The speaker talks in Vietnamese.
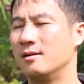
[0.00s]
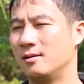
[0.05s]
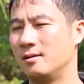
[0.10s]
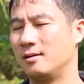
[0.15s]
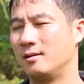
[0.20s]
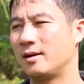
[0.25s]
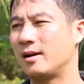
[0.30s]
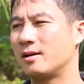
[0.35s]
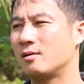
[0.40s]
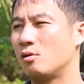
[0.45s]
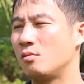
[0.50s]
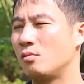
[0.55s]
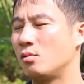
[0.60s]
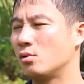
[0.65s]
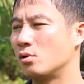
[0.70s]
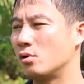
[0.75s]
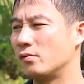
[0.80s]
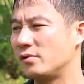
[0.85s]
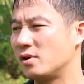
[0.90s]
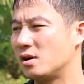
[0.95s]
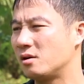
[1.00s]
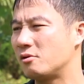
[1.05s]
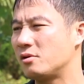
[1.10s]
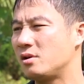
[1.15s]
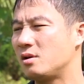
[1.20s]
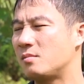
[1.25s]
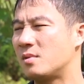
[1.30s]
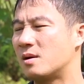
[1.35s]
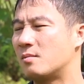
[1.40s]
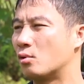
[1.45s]
ở gần cầu môn đối phương thôi,
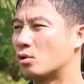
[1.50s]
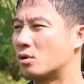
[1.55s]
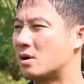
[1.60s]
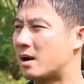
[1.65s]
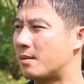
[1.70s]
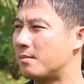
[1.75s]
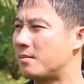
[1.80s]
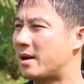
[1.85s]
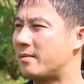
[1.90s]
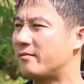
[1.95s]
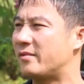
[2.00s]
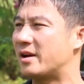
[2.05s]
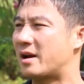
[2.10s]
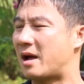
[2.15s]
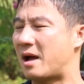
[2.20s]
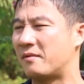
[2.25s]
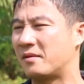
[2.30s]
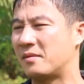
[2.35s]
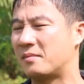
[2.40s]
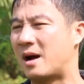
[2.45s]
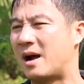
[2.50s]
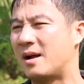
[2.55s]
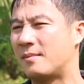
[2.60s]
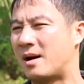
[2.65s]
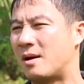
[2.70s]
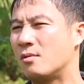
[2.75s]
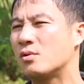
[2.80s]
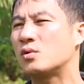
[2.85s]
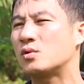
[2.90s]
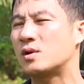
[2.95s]
nhưng mà một năm em phải đá phải phá
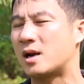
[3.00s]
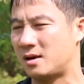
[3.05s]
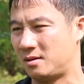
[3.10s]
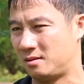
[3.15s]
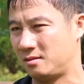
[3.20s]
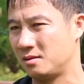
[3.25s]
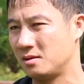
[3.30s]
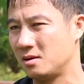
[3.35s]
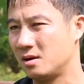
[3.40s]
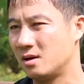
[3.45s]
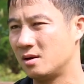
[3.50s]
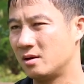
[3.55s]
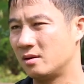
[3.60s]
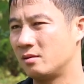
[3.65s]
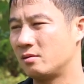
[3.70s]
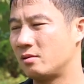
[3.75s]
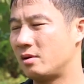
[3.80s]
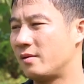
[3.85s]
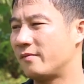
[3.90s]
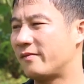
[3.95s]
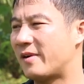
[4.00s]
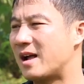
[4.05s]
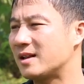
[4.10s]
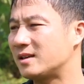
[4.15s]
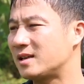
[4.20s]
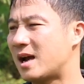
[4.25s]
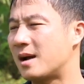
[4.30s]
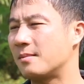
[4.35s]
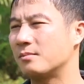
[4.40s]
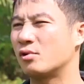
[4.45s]
bao nhiêu trận, rồi lại vá
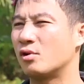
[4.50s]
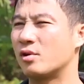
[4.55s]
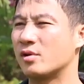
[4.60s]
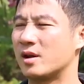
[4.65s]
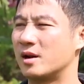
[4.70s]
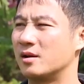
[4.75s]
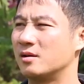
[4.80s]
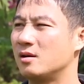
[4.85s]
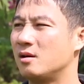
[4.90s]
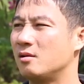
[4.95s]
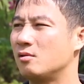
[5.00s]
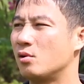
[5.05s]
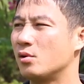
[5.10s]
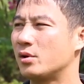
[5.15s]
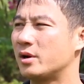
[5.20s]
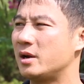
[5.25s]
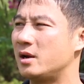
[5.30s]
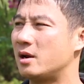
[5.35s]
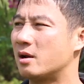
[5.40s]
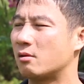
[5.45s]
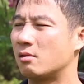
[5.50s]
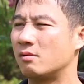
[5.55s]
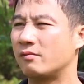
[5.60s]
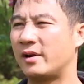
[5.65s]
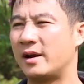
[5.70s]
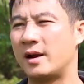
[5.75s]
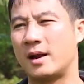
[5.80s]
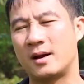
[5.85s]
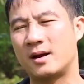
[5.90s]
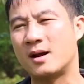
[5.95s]
chạm, rồi chấn thương, đôi khi lại còn
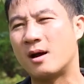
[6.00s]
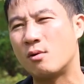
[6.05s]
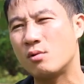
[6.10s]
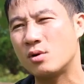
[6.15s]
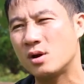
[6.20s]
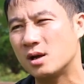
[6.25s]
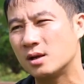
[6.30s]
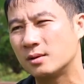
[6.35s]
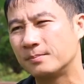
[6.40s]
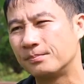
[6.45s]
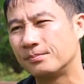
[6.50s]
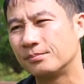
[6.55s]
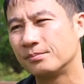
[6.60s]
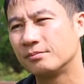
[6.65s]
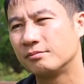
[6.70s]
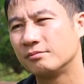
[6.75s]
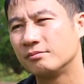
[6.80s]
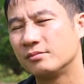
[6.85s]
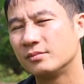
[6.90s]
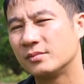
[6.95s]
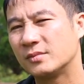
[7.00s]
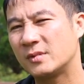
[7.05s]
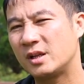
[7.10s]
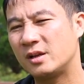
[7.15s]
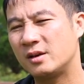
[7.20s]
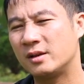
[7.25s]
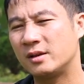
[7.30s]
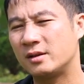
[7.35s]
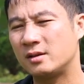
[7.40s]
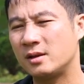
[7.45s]
phải nén đau nữa.
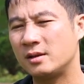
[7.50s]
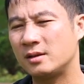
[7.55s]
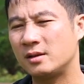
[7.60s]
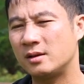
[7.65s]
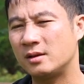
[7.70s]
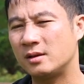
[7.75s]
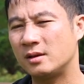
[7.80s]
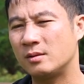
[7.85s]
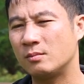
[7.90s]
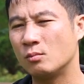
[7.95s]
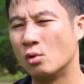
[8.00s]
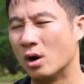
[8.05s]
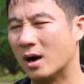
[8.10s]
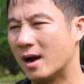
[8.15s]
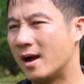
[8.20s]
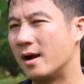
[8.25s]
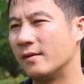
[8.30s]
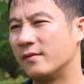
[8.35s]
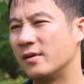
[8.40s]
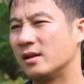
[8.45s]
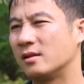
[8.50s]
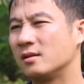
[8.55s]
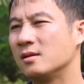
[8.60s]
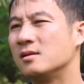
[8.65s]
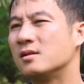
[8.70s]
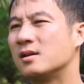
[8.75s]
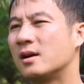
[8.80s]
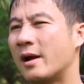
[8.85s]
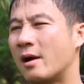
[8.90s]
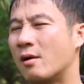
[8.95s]
Thì, thì, thì, thì buộc Hải phải
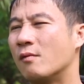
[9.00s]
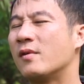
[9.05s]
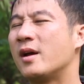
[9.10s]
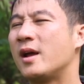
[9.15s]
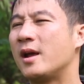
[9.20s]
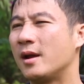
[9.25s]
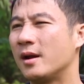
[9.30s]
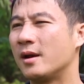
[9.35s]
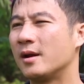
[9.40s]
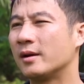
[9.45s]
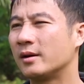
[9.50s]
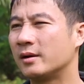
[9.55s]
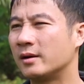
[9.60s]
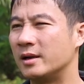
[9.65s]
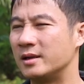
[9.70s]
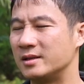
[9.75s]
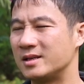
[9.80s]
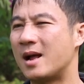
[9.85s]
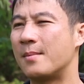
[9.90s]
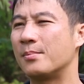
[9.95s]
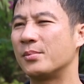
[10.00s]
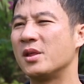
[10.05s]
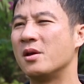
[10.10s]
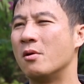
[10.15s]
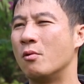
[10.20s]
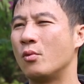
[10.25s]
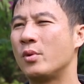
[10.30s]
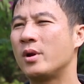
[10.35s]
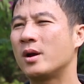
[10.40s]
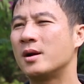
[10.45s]
tự kéo về để giảm
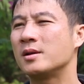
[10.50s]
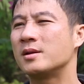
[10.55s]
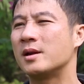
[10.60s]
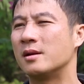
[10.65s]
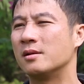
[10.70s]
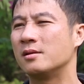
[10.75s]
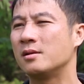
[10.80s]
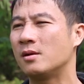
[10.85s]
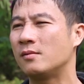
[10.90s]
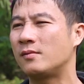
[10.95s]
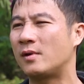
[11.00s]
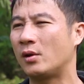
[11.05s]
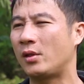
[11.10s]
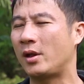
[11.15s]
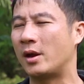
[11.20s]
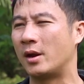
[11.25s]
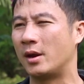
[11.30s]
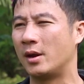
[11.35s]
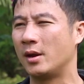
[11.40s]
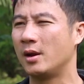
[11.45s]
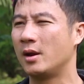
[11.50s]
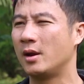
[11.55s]
thiểu nguy cơ chấn thương mà có thể